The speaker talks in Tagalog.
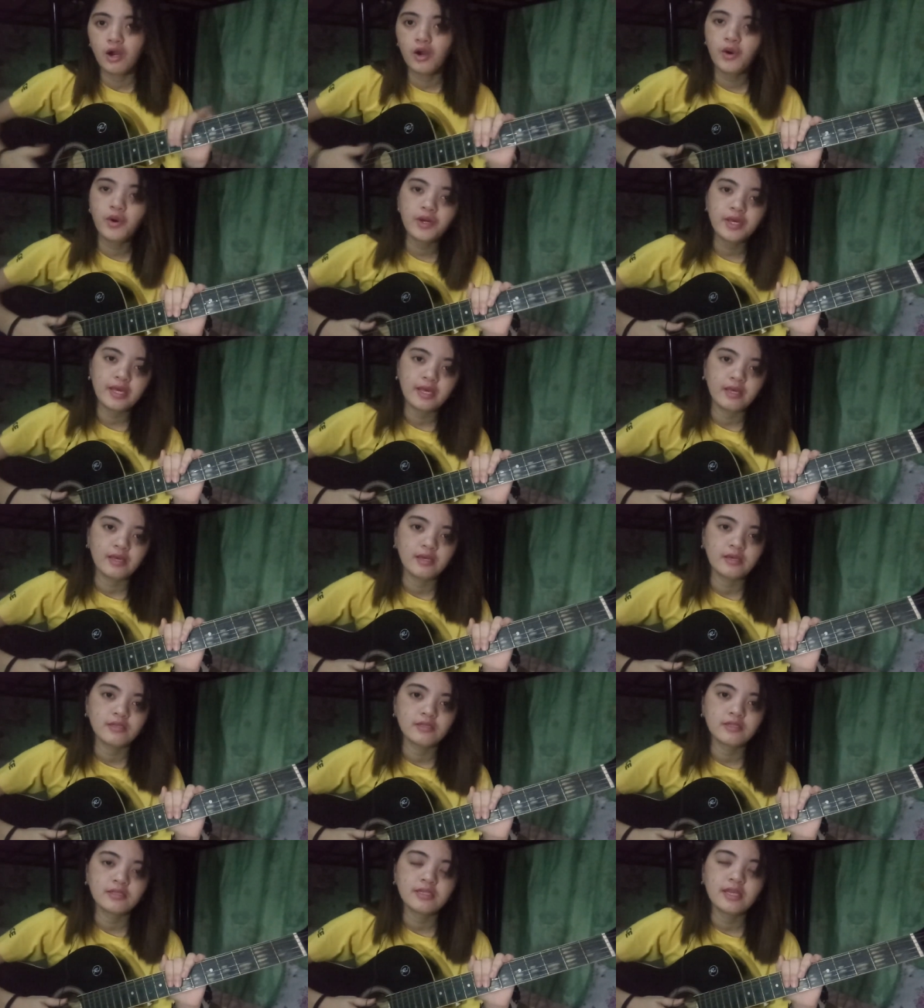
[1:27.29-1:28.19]
Okay,
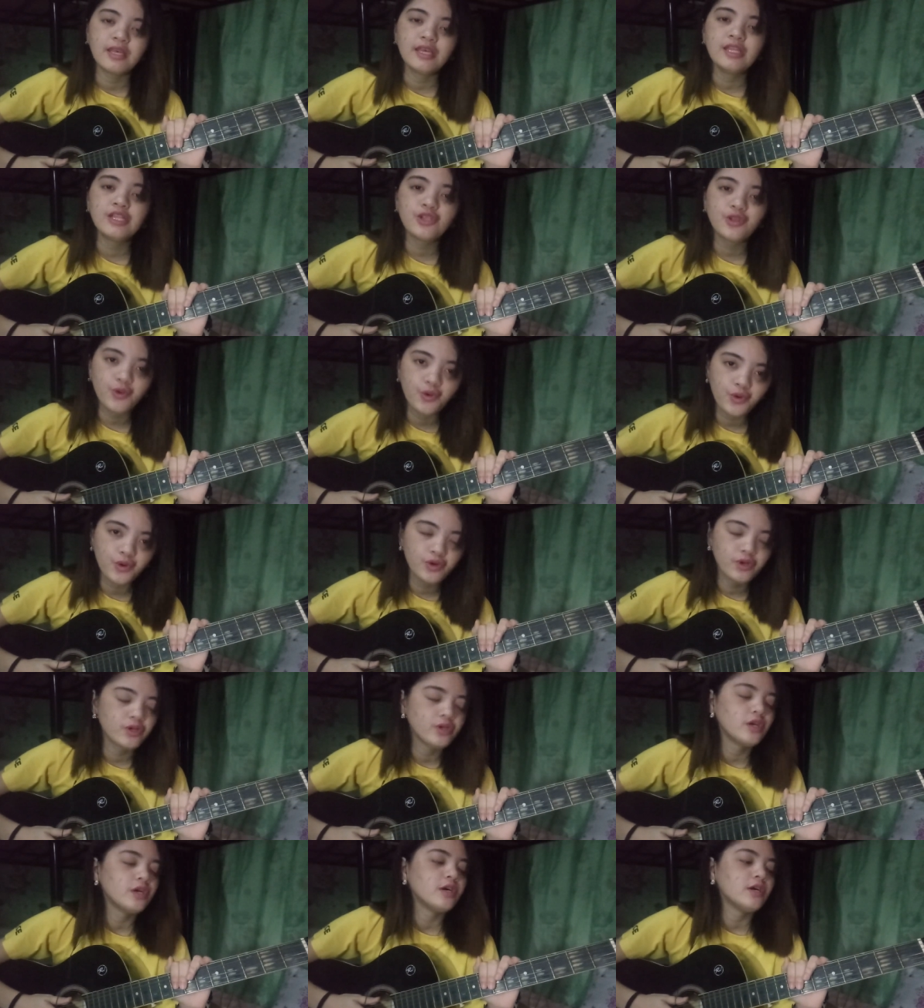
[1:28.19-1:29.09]
sa intro,
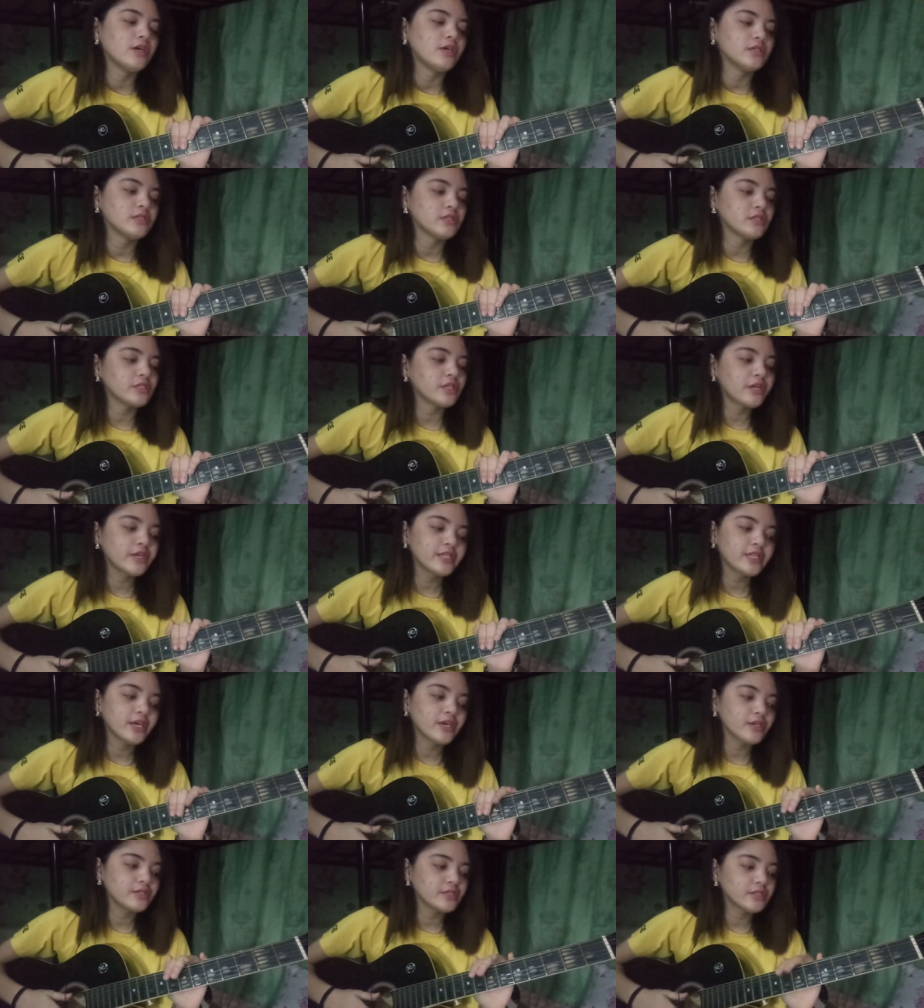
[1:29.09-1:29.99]
start
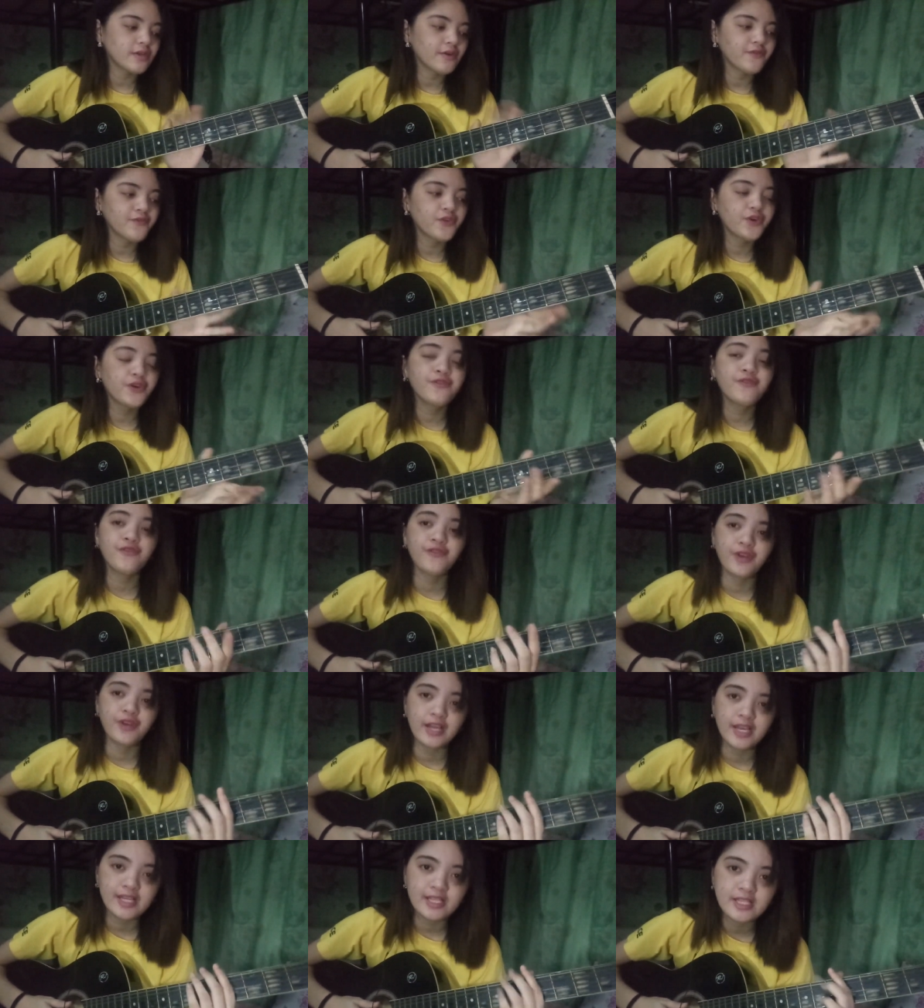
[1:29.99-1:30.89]
tayo sa 4th
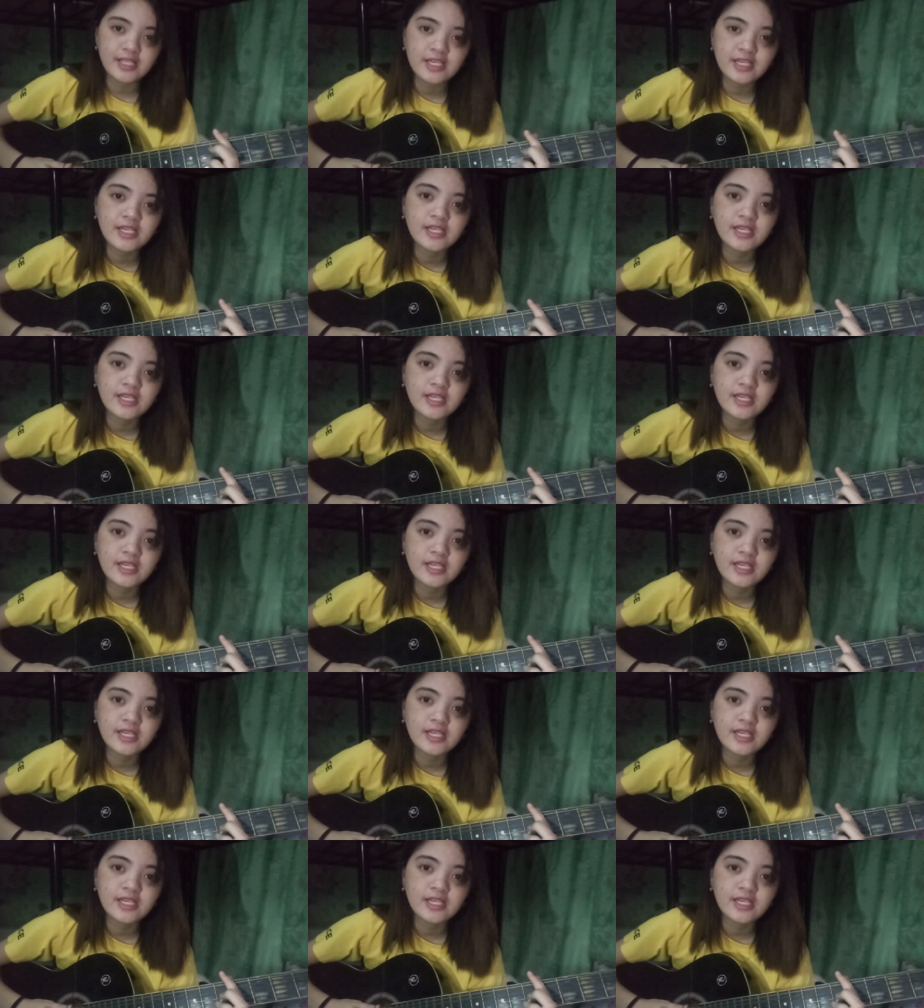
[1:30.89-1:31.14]
fret.